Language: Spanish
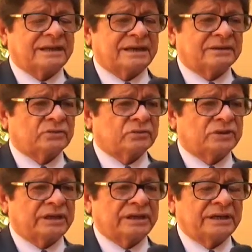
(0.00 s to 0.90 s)
en
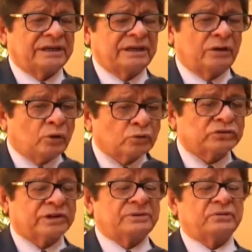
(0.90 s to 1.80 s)
donde
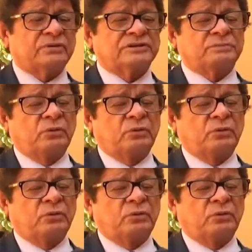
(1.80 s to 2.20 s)
los servidores